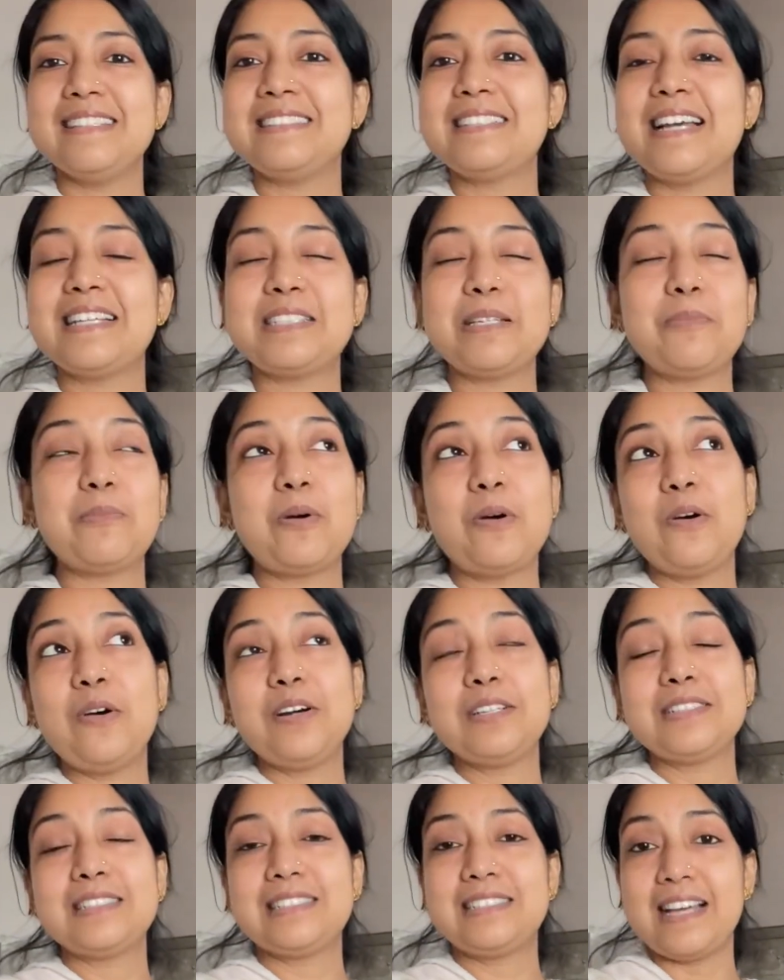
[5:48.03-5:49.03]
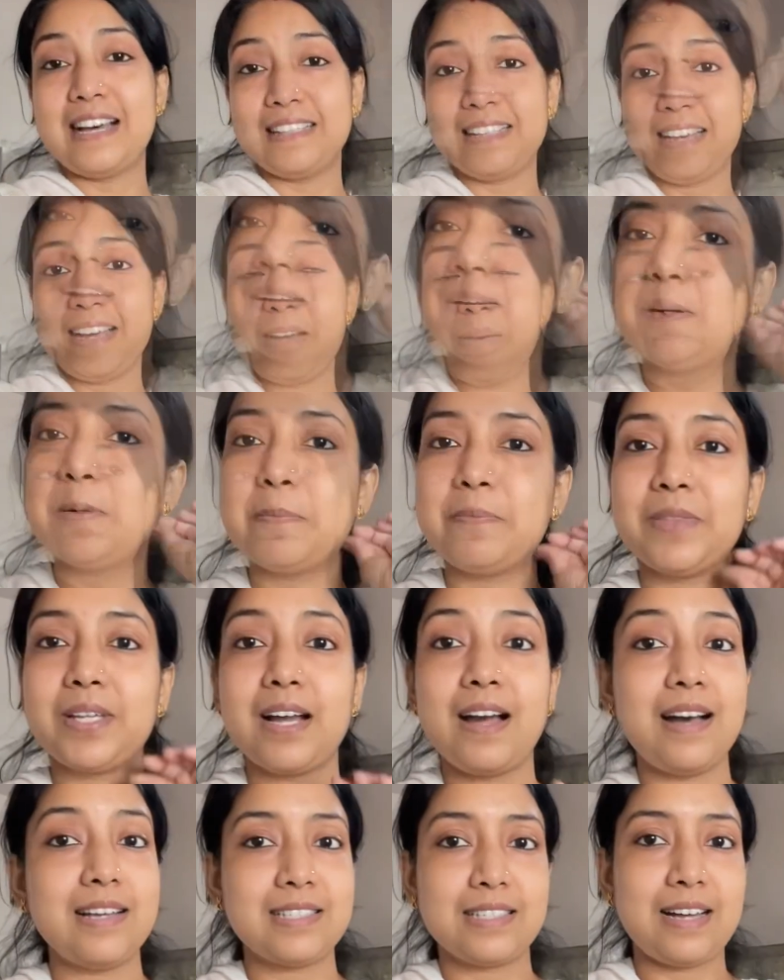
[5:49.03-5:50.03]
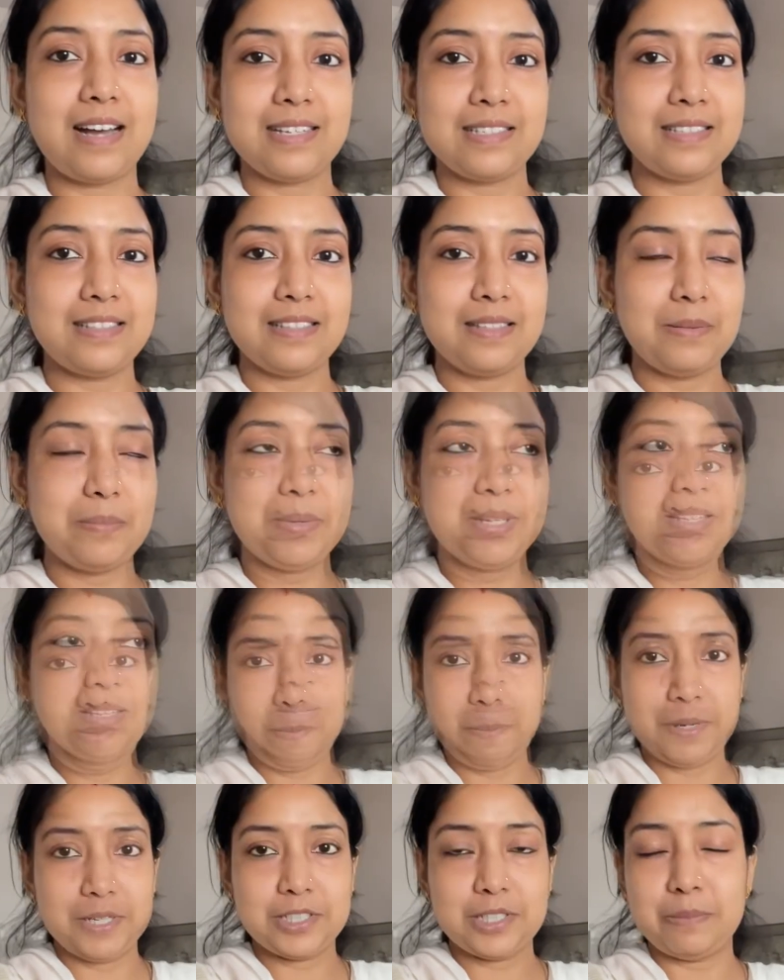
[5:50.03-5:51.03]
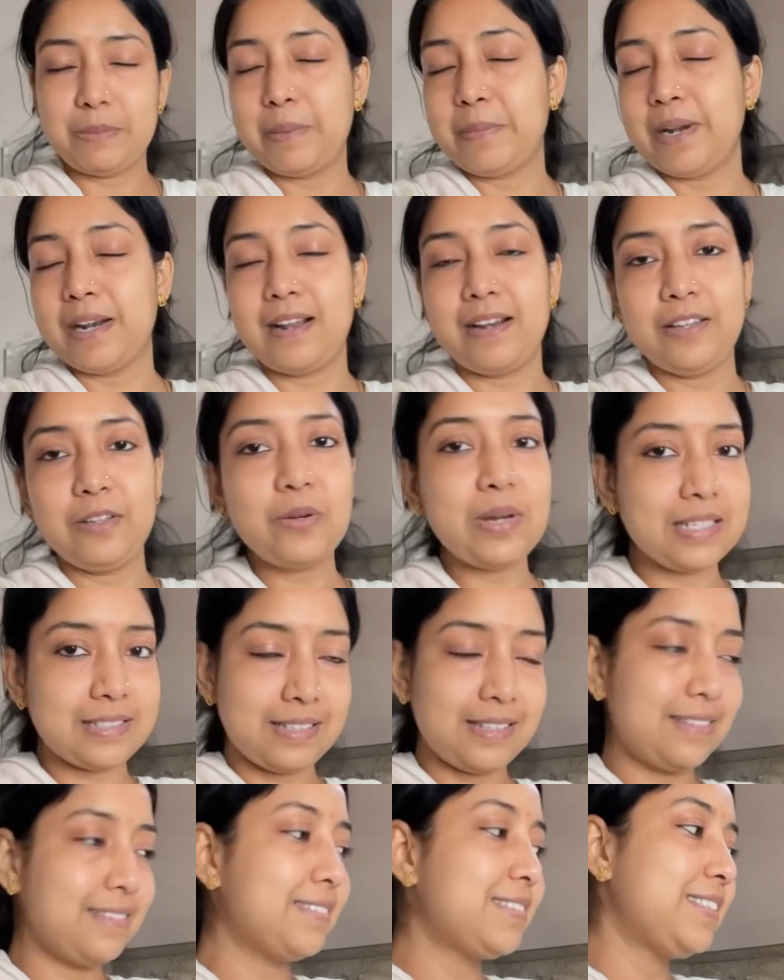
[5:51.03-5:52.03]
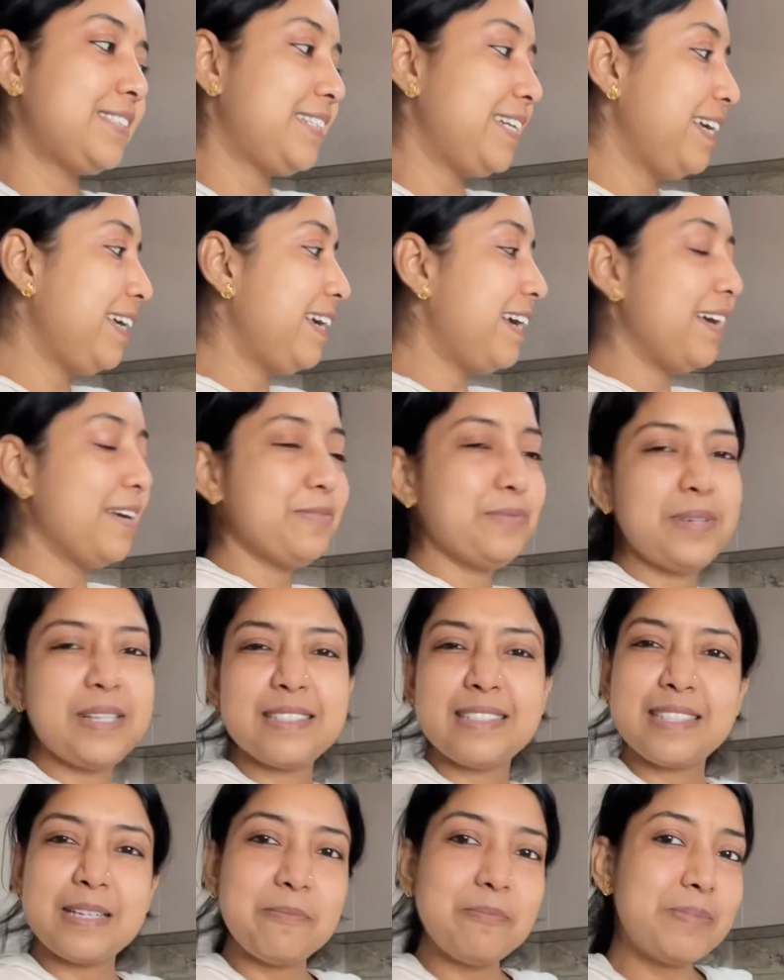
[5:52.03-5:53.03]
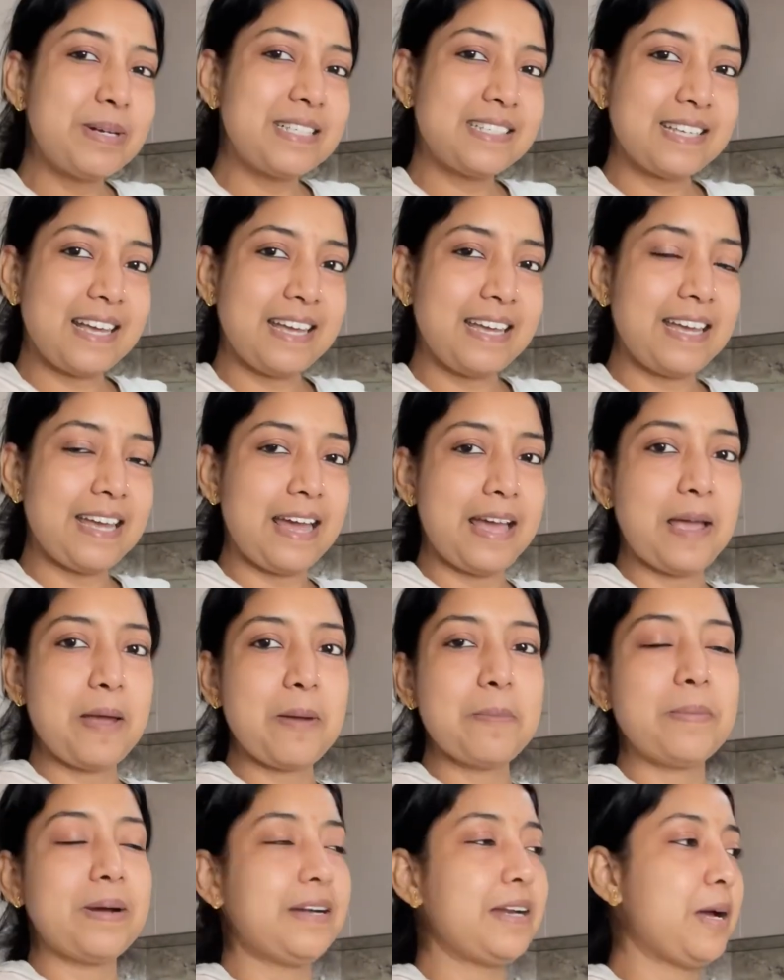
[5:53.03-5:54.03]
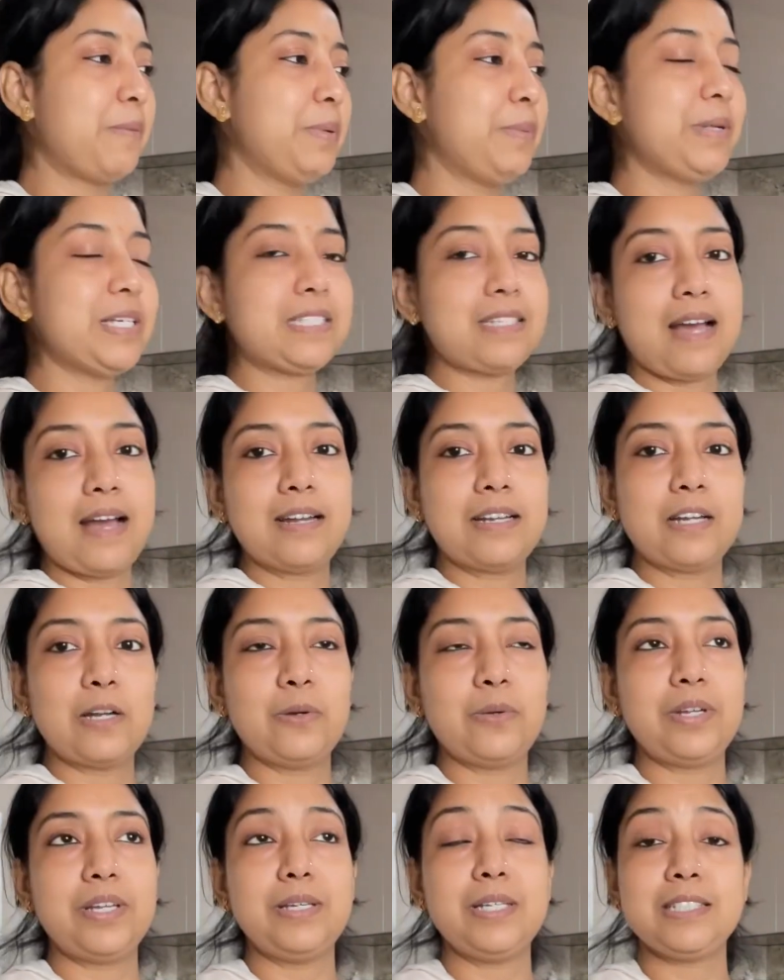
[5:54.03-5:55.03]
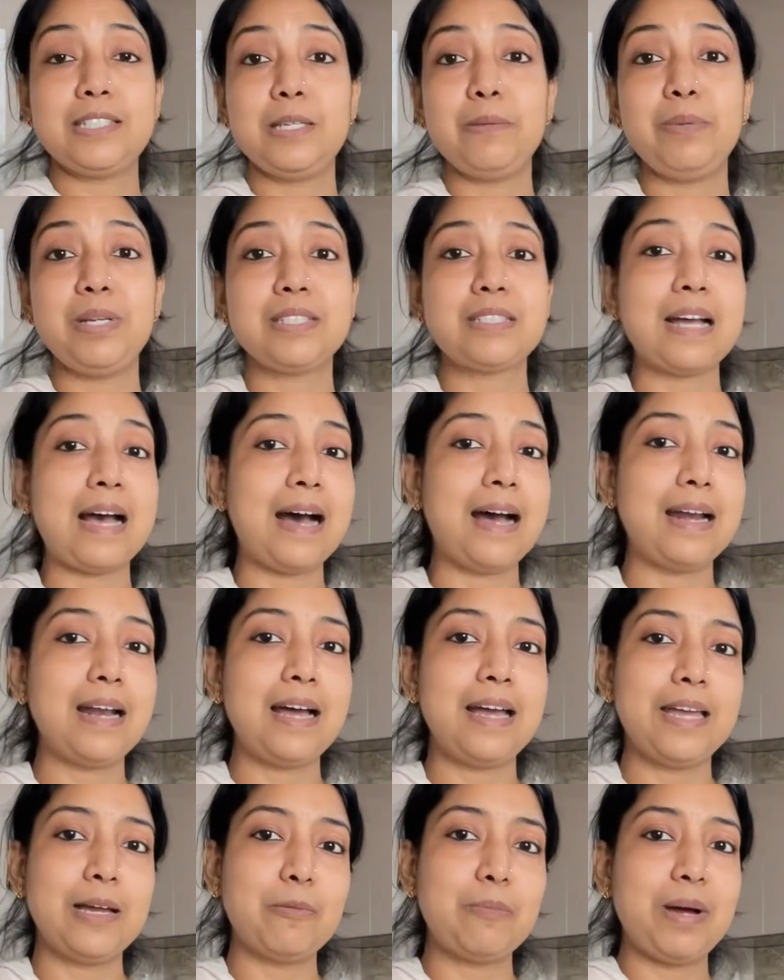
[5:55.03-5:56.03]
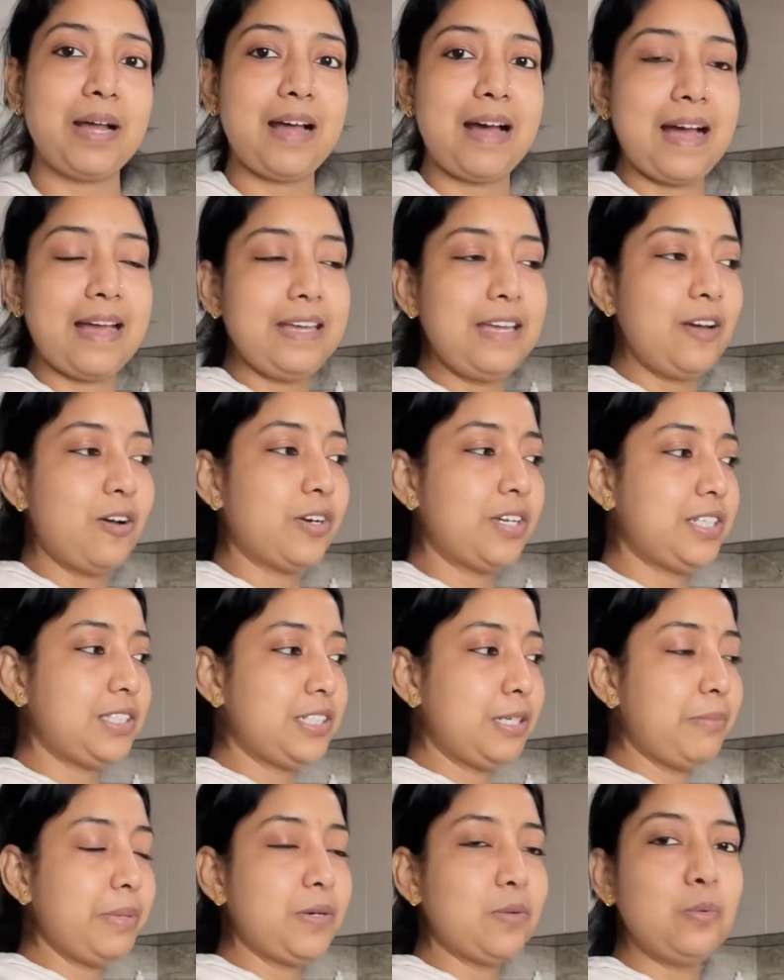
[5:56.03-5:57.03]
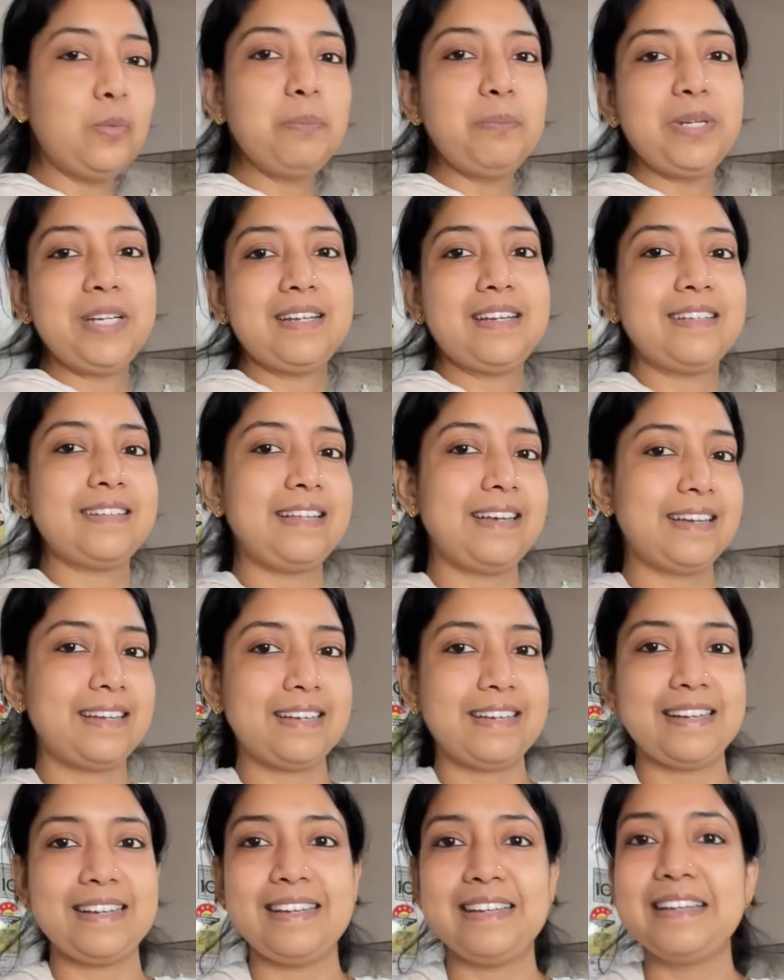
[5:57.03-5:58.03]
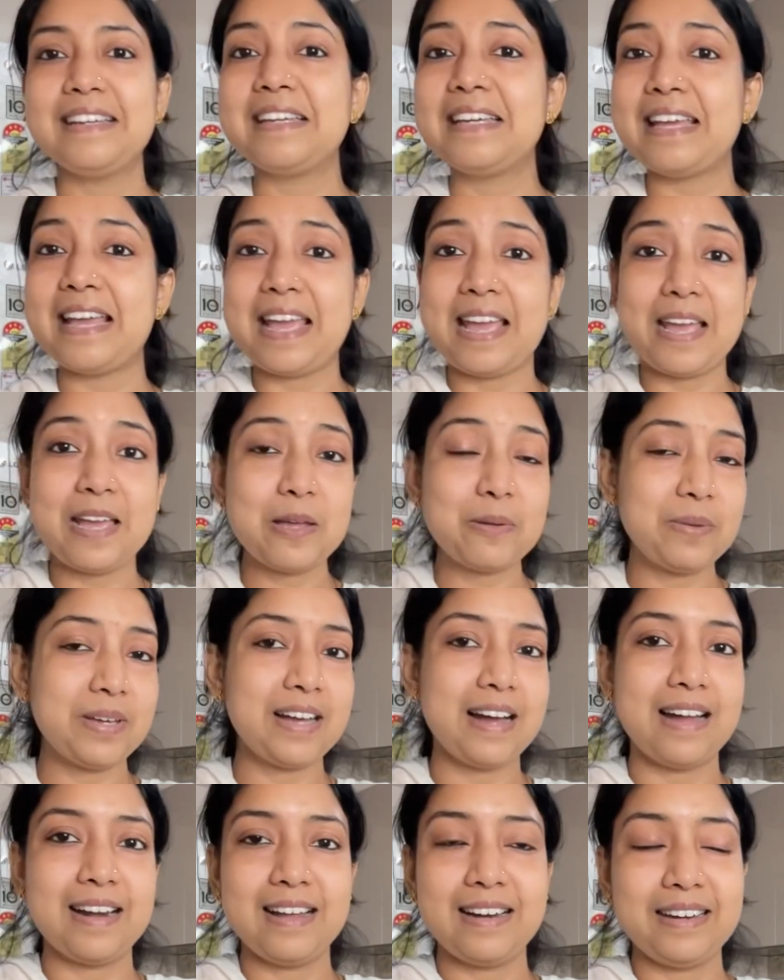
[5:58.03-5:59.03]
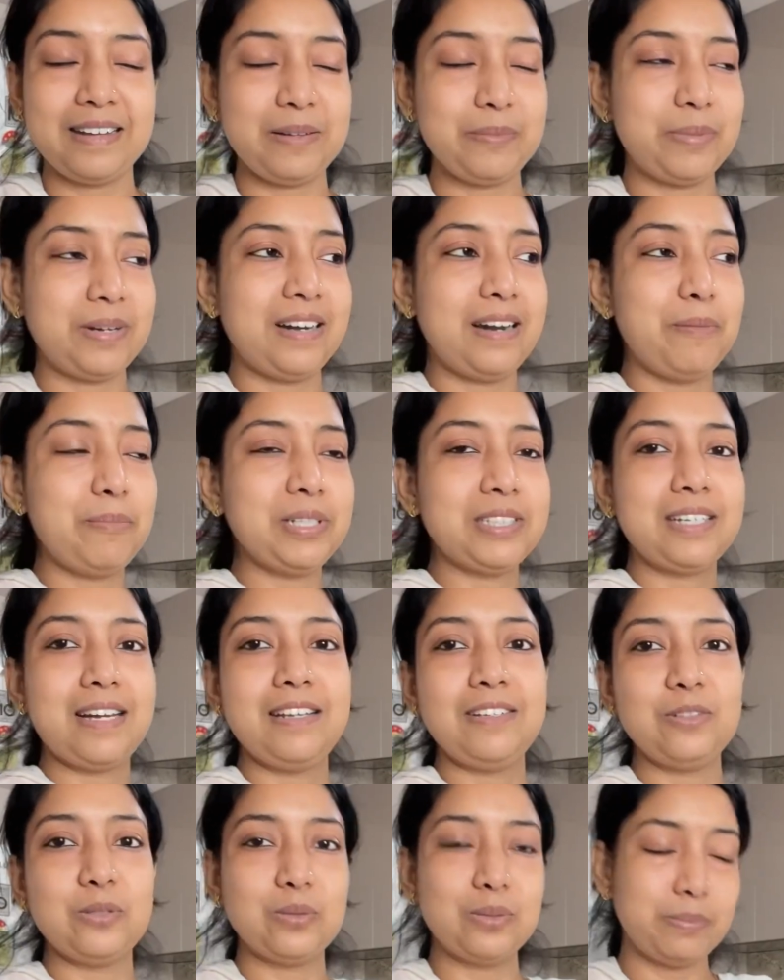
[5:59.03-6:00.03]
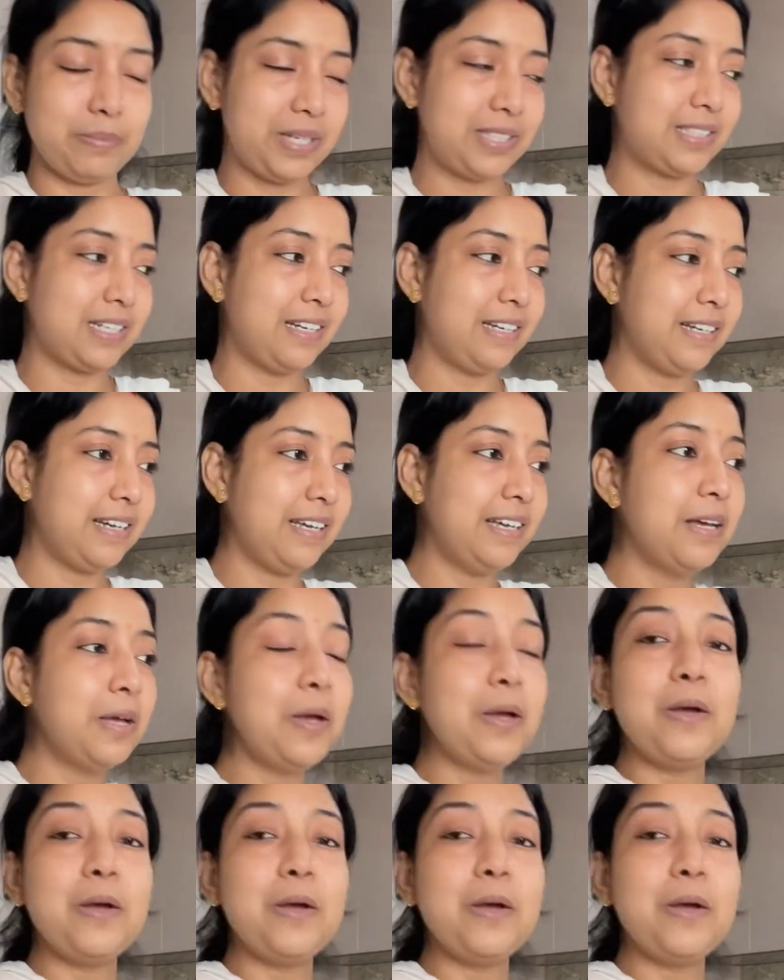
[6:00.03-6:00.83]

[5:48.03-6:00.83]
जैसे बहुत ज़्यादा खास खास मतलब प्रिपरेशन में बना रही हूँ ऐसा तो कुछ नहीं है बस सिंपल सा ही है बट अभी मैं स्टार्ट करूंगी इसी बीच आहना एक बार आई और किचन में घूम फिर के देख के गई कि एक भी खाना नहीं बना बेचारी धूप में चली गई